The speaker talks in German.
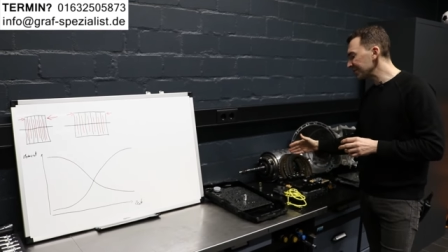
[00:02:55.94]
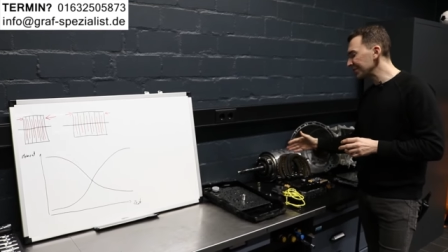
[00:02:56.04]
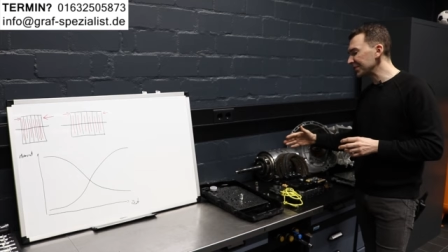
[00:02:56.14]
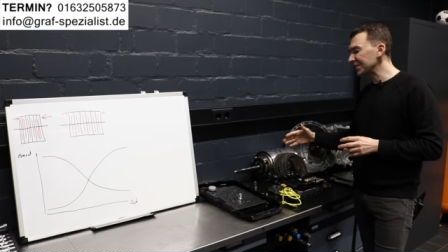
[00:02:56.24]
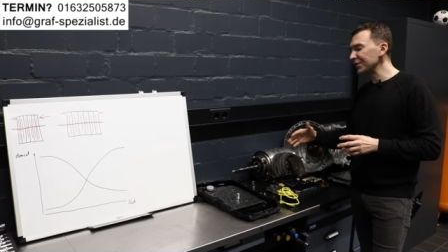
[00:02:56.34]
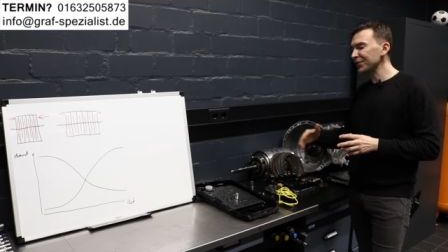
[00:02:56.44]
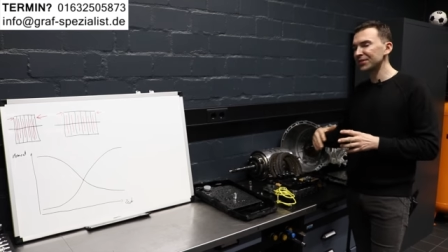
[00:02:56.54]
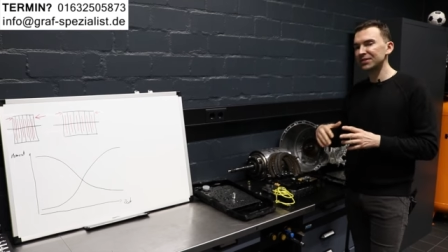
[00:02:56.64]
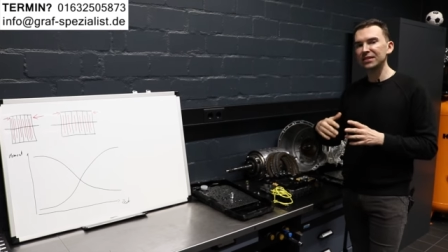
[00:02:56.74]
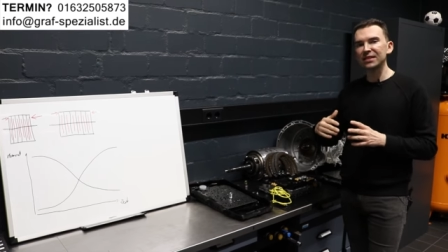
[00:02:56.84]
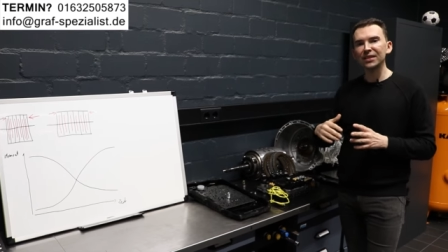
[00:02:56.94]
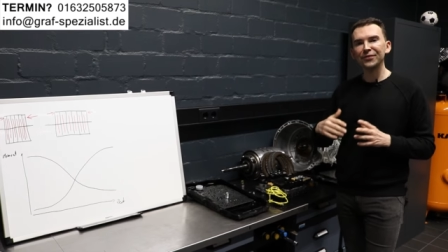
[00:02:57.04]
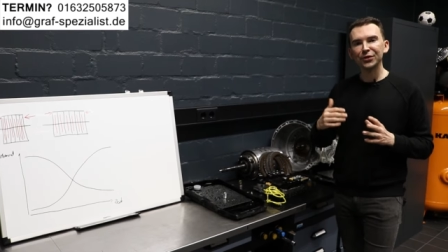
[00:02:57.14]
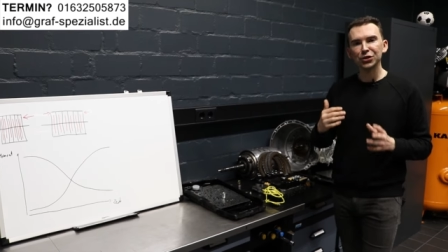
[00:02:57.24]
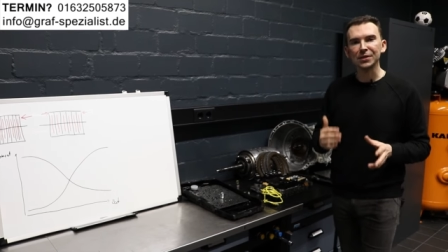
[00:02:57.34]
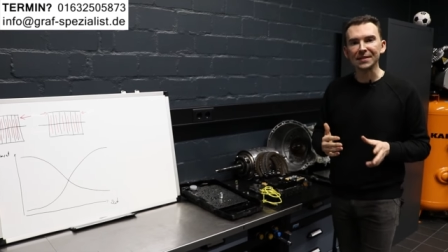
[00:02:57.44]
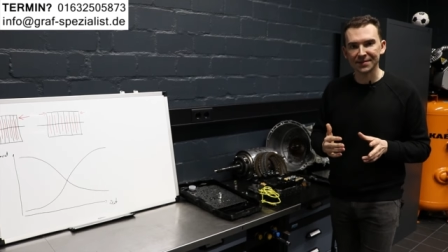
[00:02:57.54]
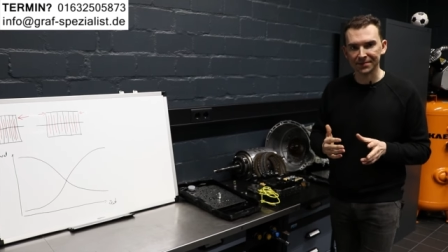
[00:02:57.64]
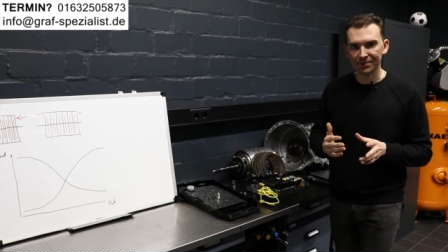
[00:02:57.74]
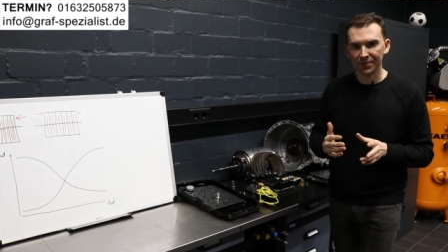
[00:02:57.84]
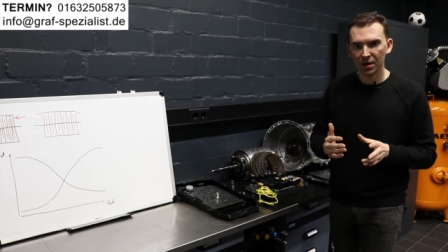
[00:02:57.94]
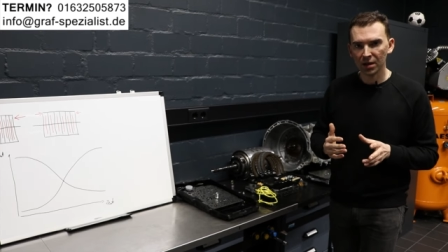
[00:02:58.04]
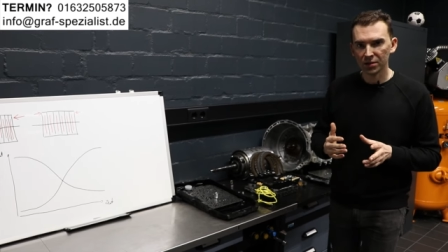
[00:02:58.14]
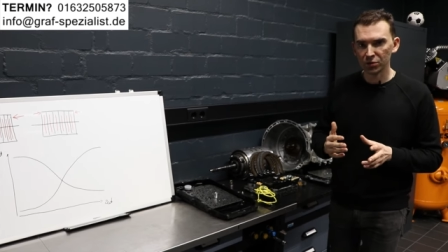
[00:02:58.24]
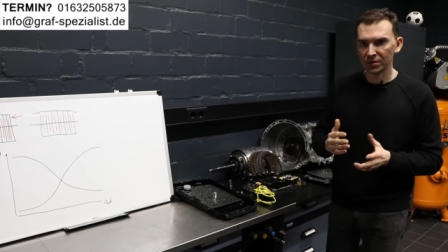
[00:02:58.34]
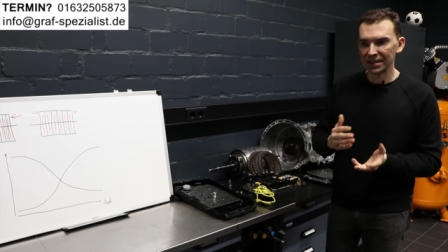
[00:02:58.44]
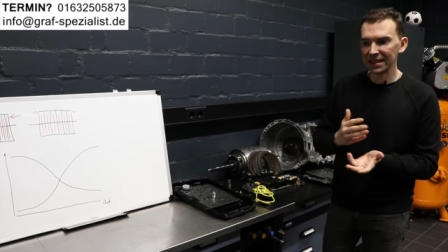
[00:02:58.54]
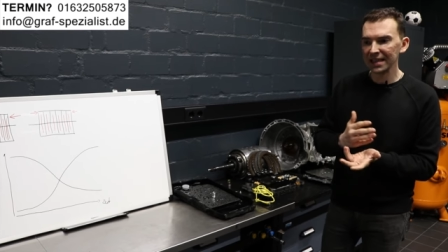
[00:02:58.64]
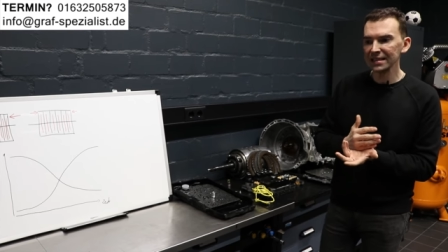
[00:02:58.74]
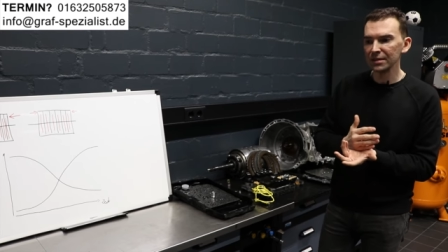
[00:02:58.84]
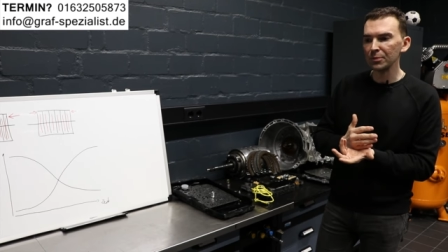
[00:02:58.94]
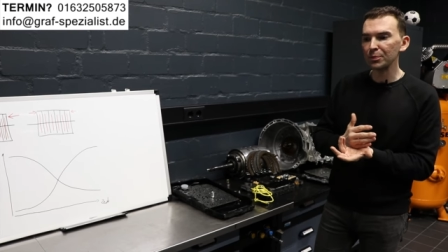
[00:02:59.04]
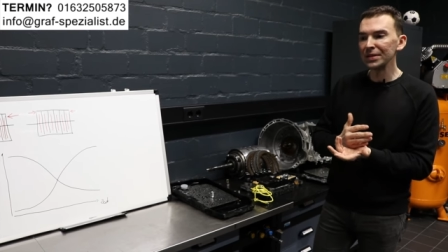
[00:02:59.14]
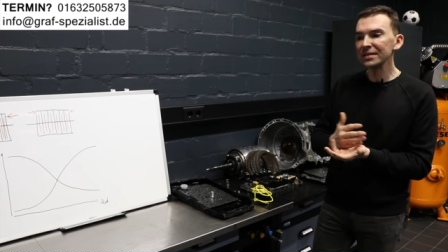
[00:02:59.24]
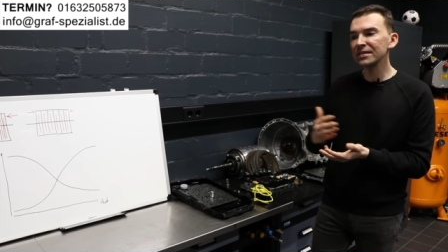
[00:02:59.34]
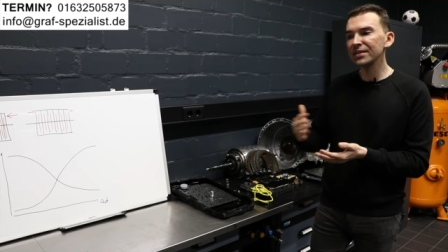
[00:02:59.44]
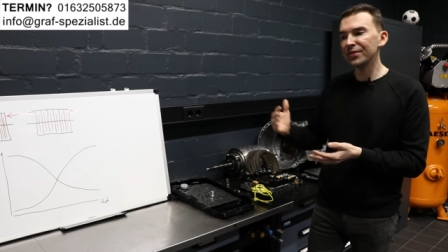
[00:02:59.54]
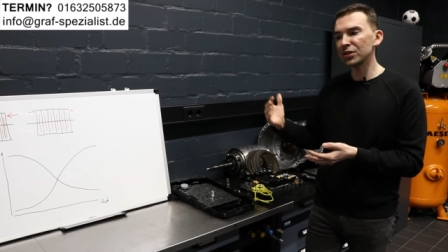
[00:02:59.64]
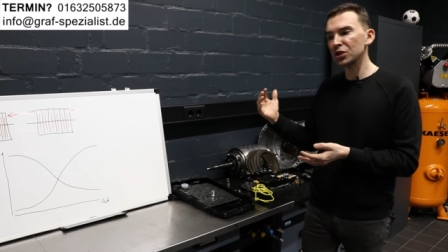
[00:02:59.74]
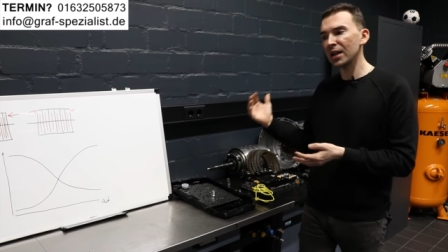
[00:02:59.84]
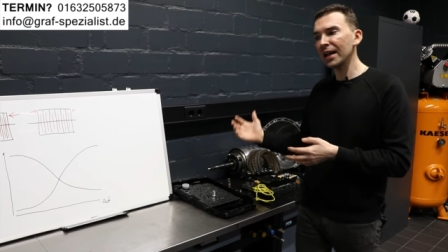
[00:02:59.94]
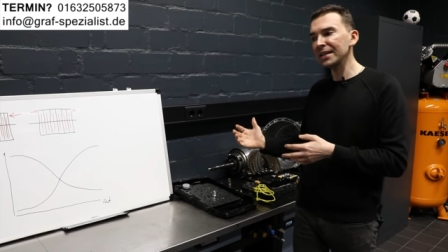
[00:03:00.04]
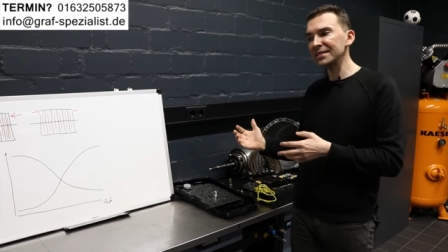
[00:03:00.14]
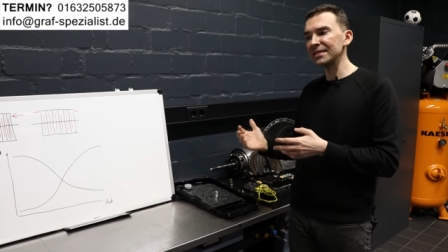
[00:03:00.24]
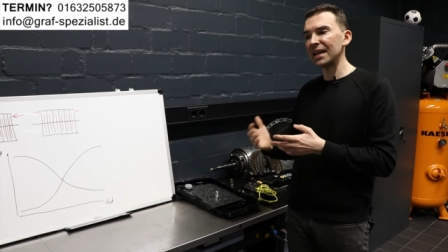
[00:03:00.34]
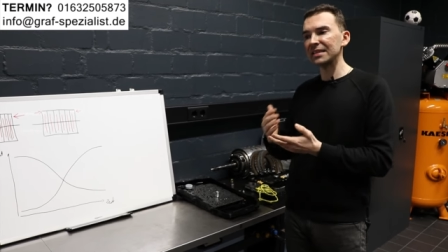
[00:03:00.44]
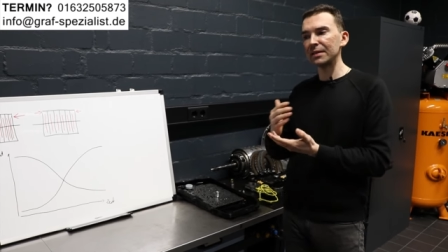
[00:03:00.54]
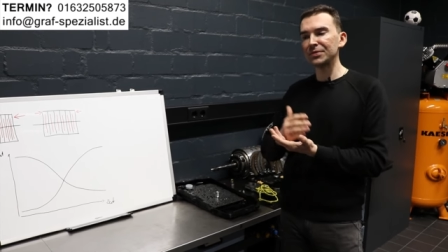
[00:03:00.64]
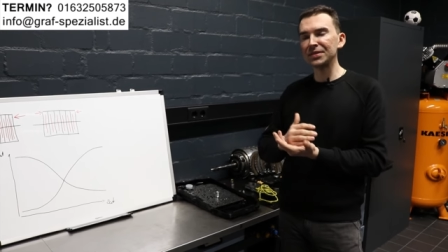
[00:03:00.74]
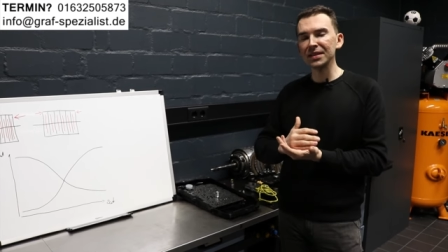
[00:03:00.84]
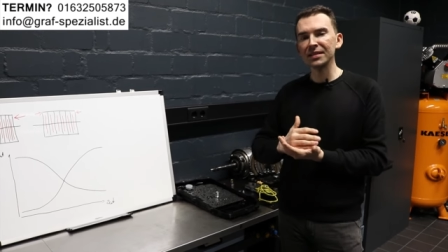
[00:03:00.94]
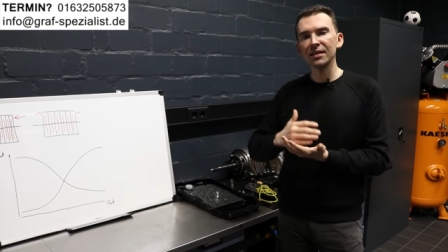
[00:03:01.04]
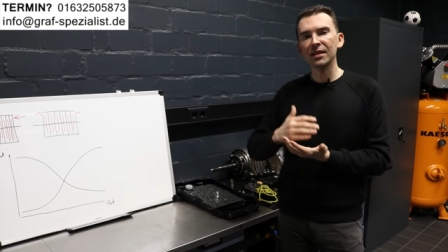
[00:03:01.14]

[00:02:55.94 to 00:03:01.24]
die sind dann verschlissen. So, das heißt, bis die verschleißen, adaptiert